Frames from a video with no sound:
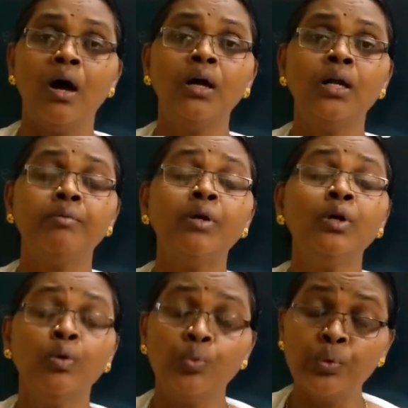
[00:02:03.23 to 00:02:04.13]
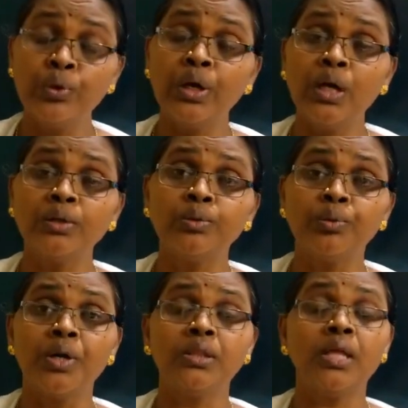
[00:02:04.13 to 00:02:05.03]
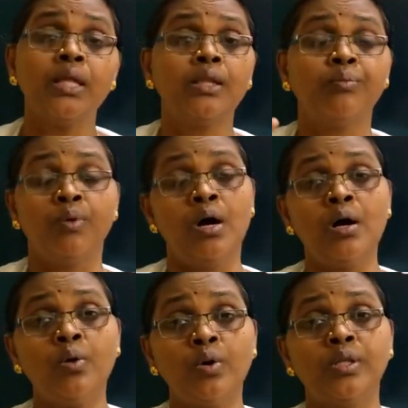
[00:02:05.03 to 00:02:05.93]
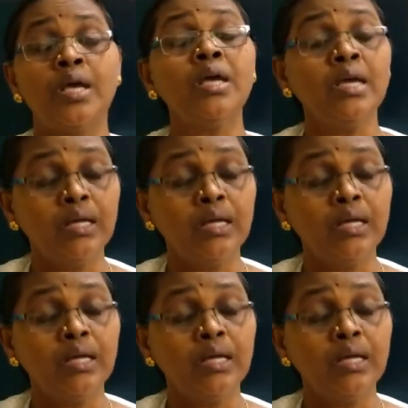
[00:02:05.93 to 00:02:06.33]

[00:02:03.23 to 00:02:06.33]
ஆண்டவர் உங்களுக்கு கொடுத்த அந்த வாக்குறுதி